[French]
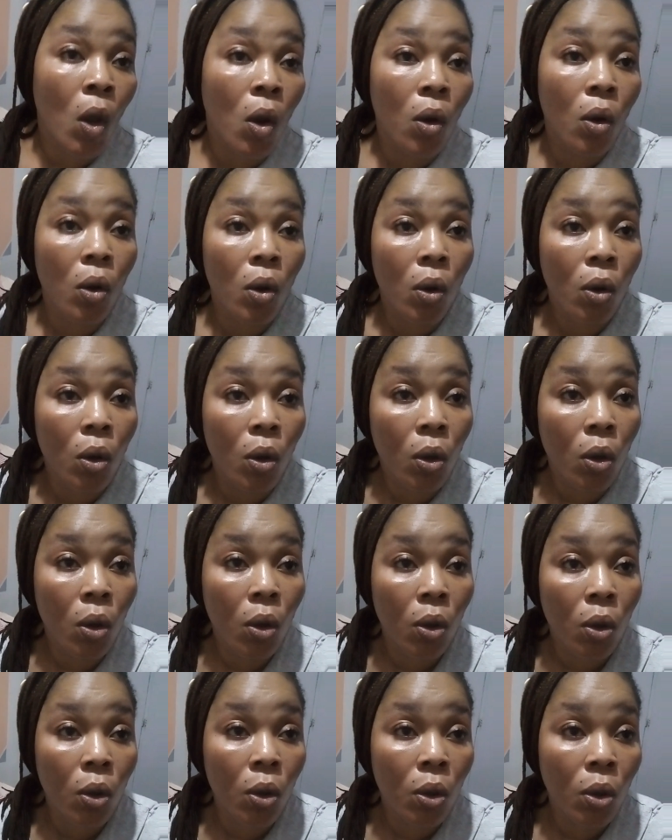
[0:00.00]

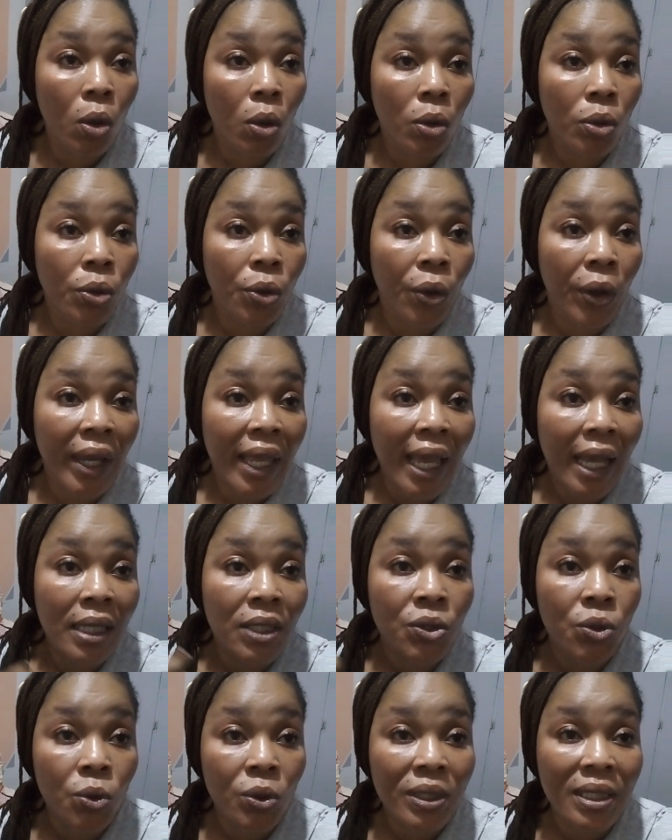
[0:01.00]
euh, de
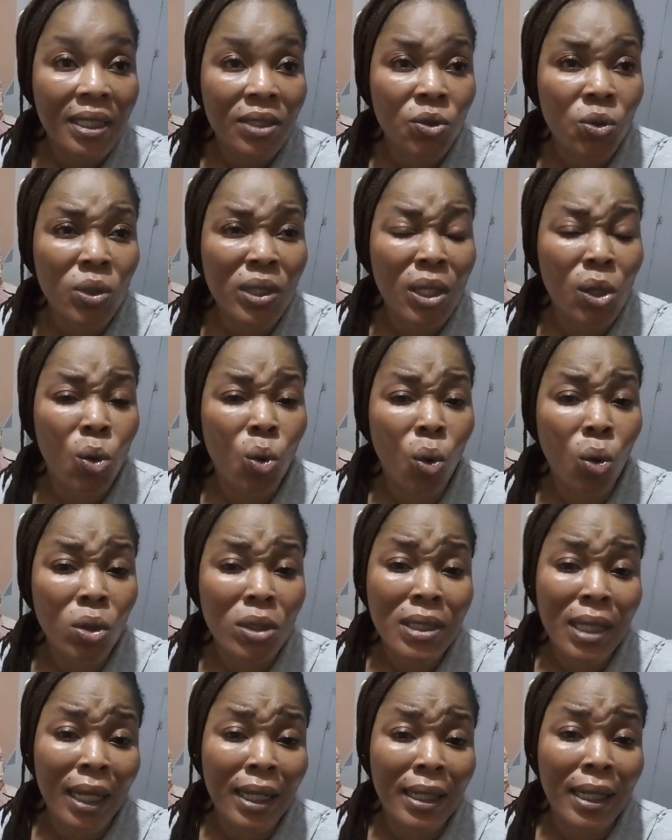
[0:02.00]
réaction, ce sont des
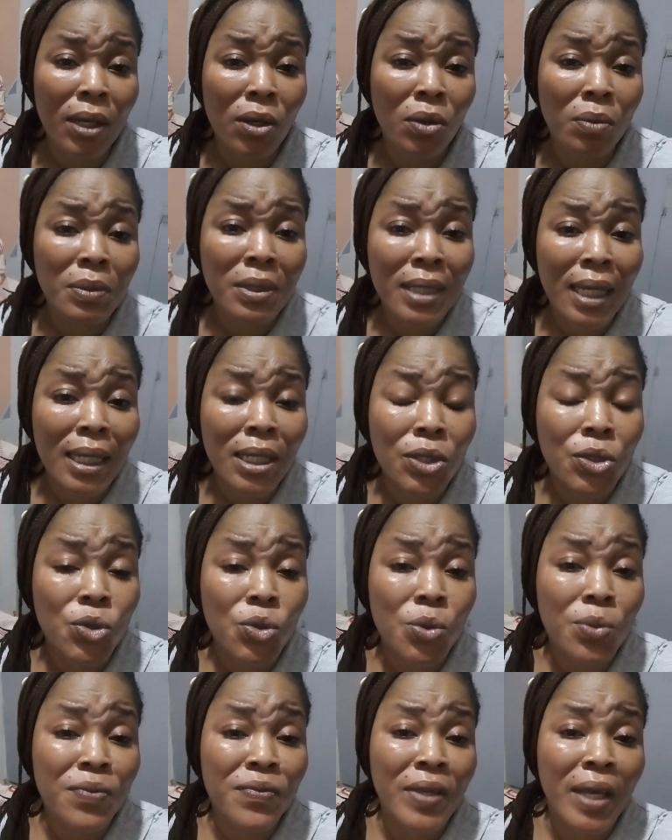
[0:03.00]
gros acnés comme ça qui
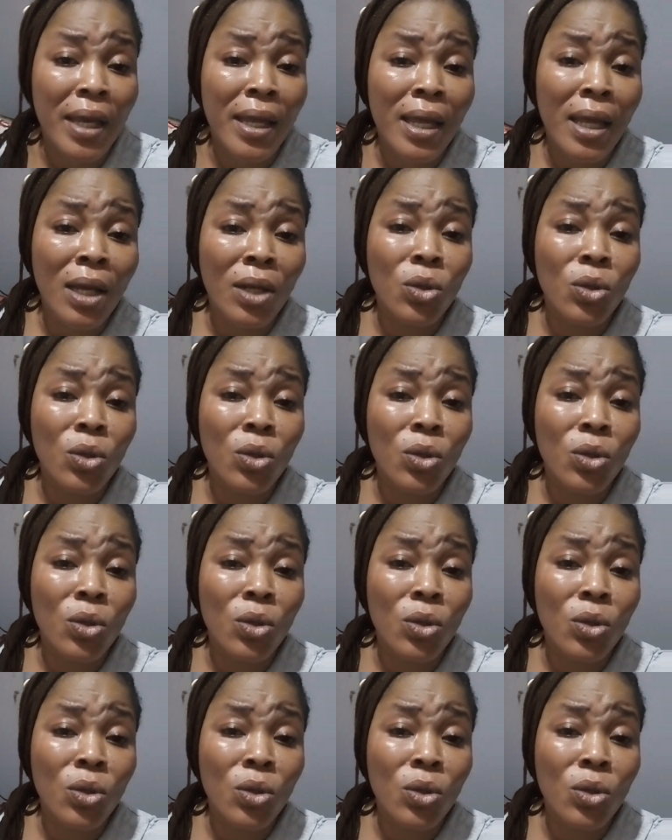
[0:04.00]
se viennent.